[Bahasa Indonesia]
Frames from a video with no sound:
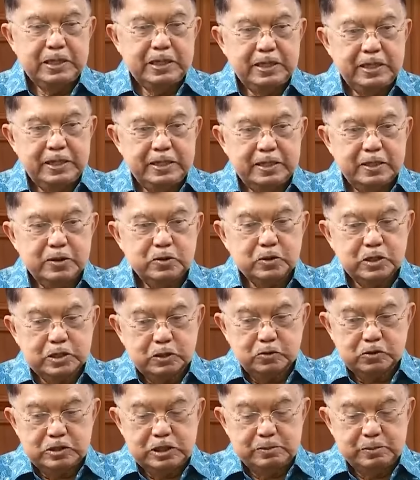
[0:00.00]
Oleh karena
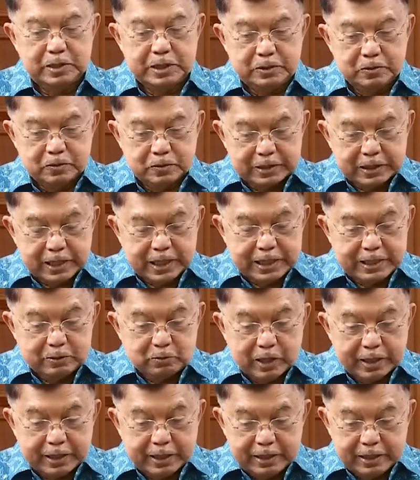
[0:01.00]
itu, jika menilai
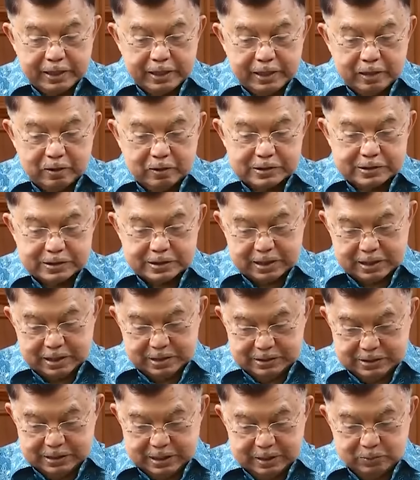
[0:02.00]
upaya
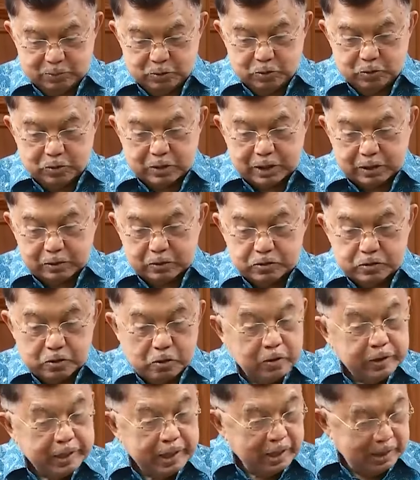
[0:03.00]
perdamaian
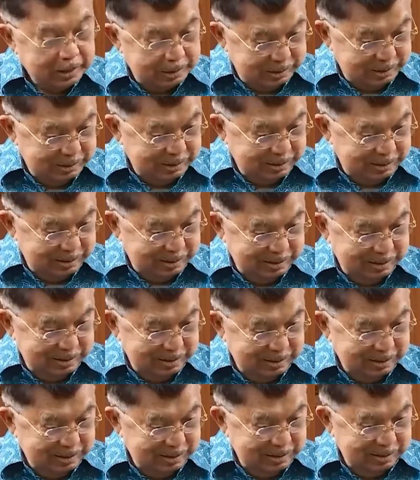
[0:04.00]
Israel-Palestina ini juga
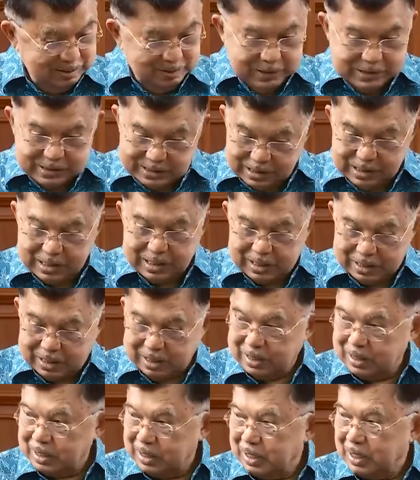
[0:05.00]
harus
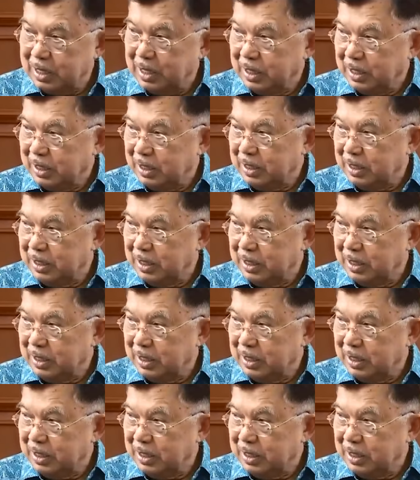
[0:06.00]
dilakukan oleh